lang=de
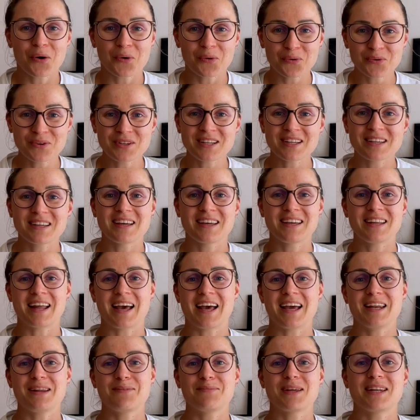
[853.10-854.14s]
und in
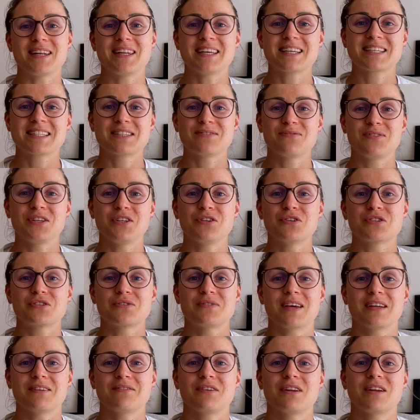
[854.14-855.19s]
einem der nächsten Videos
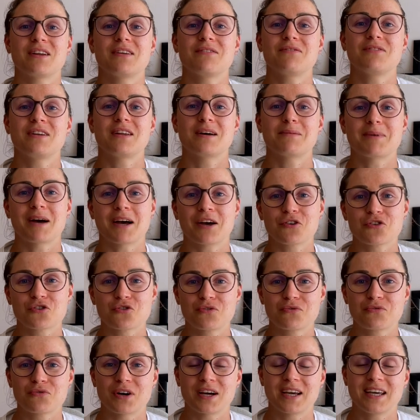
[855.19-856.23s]
werden wir dann, wie der Mario
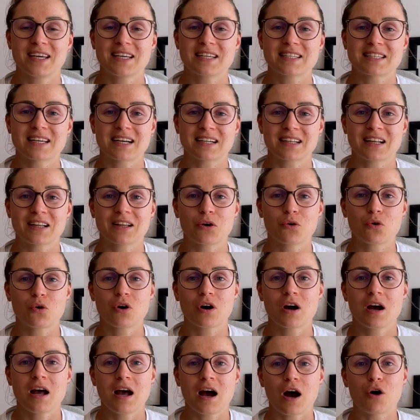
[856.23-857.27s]
schon vorhin gesagt hat, auch
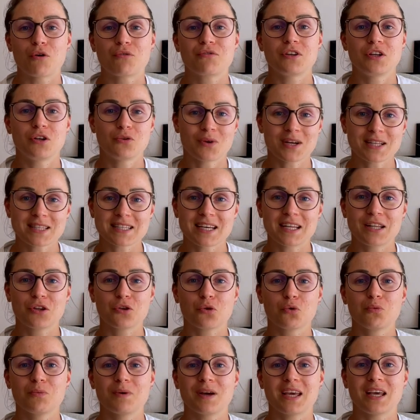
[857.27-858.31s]
auf die Nordseite
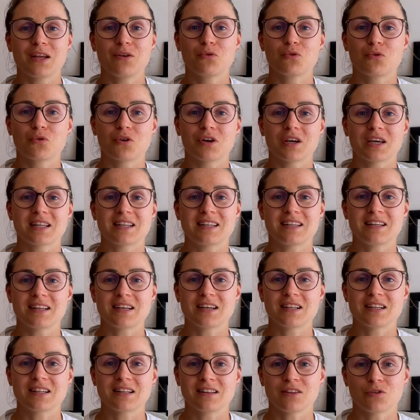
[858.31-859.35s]
rübergehen und euch
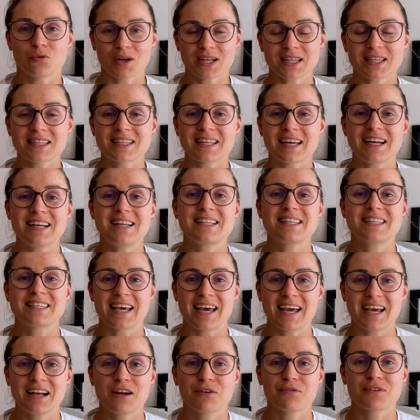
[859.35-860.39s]
den Nordteil
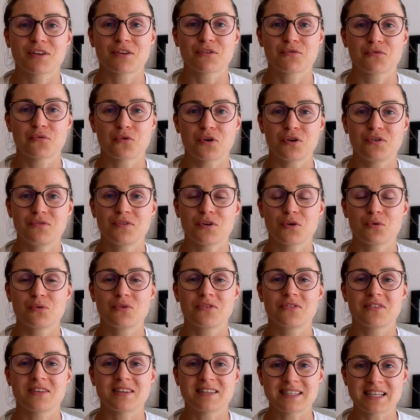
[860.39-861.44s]
zeigen. Auf das freuen wir
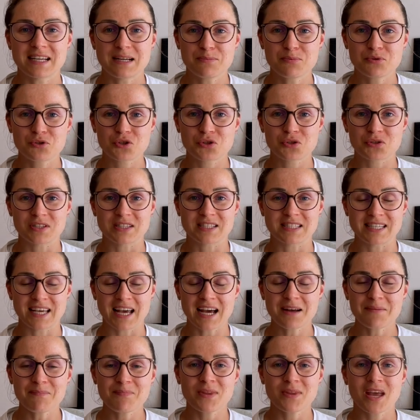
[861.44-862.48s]
uns selbst schon sehr.
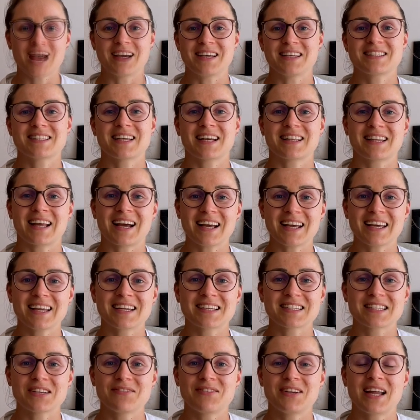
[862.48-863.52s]
Ich sage danke,
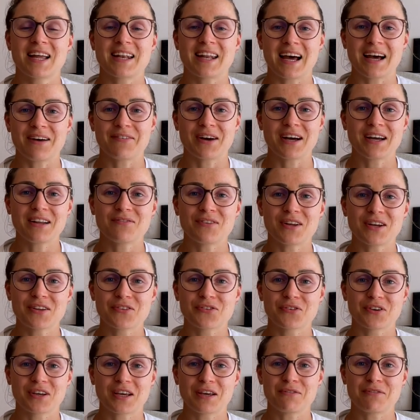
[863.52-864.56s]
dass ihr wieder da wart. Wenn es
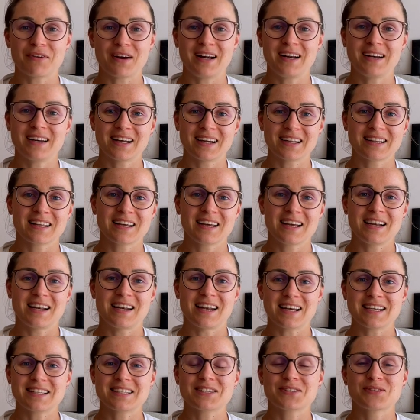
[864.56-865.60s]
euch gefallen hat,
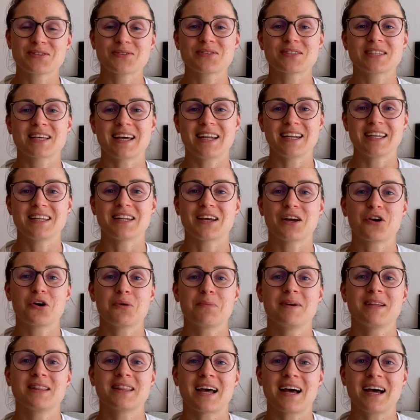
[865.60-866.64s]
lasst es uns gerne in den
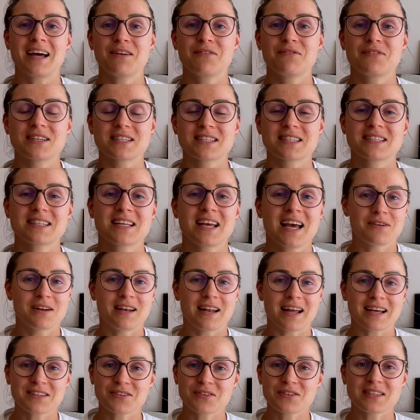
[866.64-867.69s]
Kommentaren wissen.
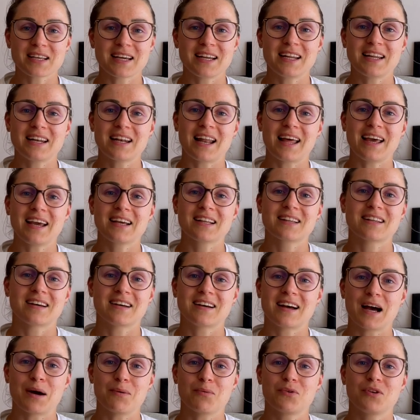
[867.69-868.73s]
Lasst uns einen Like da,
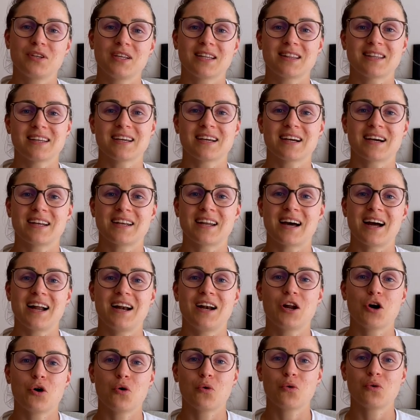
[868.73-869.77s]
abonniert den Kanal
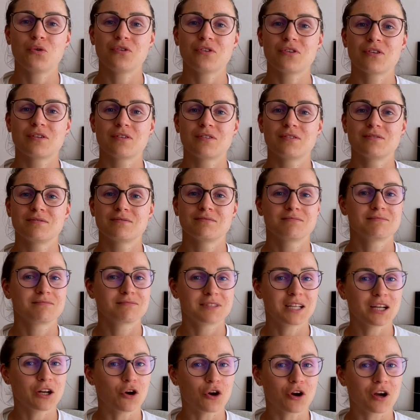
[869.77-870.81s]
und
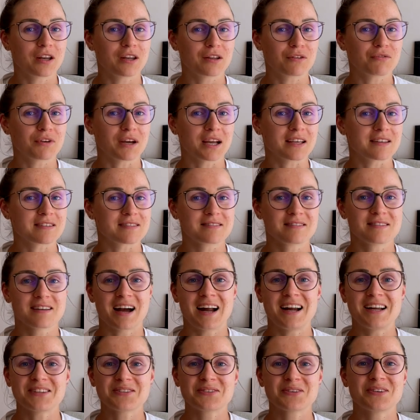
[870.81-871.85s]
die Glocke nicht vergessen.
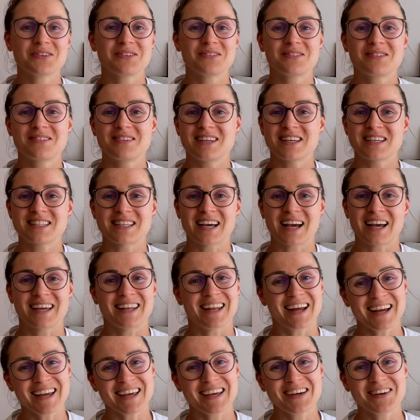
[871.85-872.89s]
Also, ich sage
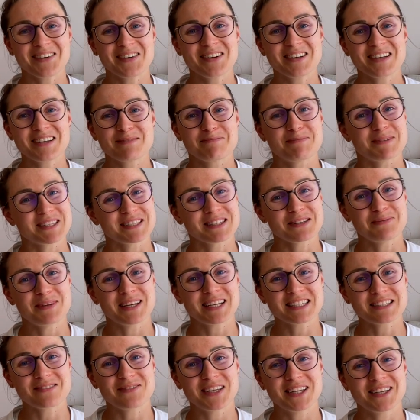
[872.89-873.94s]
danke und bis zum
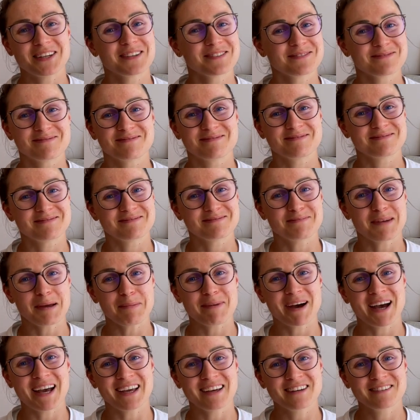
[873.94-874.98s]
nächsten Video. Bye,
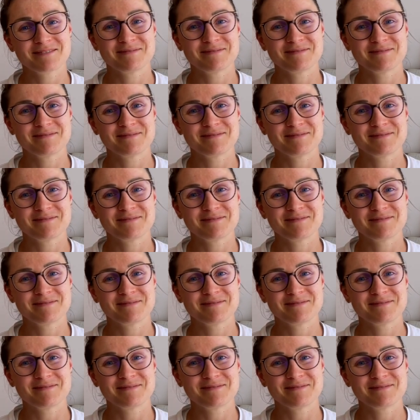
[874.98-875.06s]
bye.